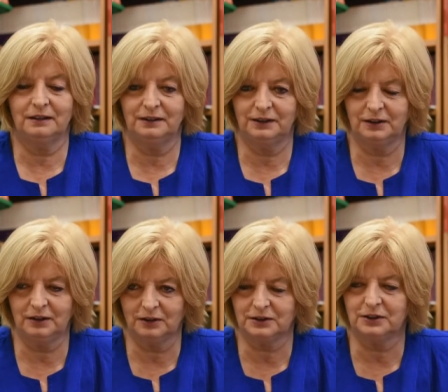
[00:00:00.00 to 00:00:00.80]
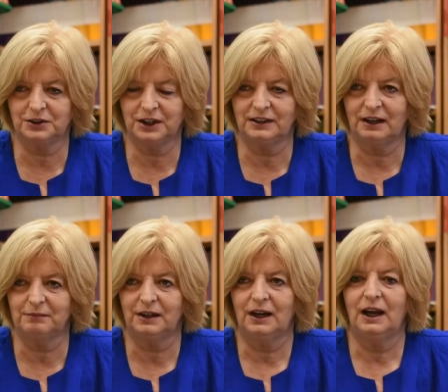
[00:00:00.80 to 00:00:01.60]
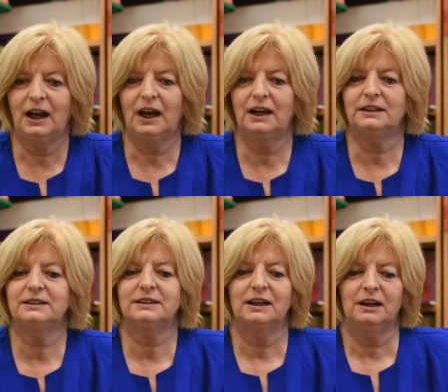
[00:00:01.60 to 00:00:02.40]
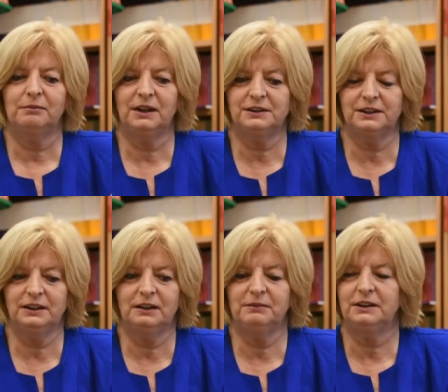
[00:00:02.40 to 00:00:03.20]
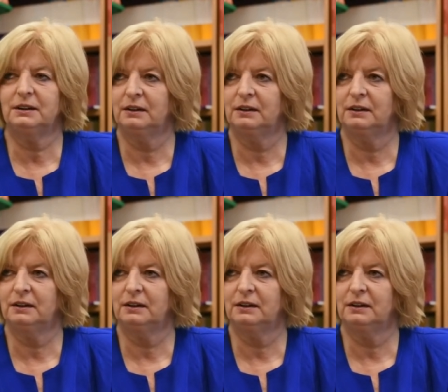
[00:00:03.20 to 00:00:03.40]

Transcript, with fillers: nie tylko z sąsiadami, a więc między innymi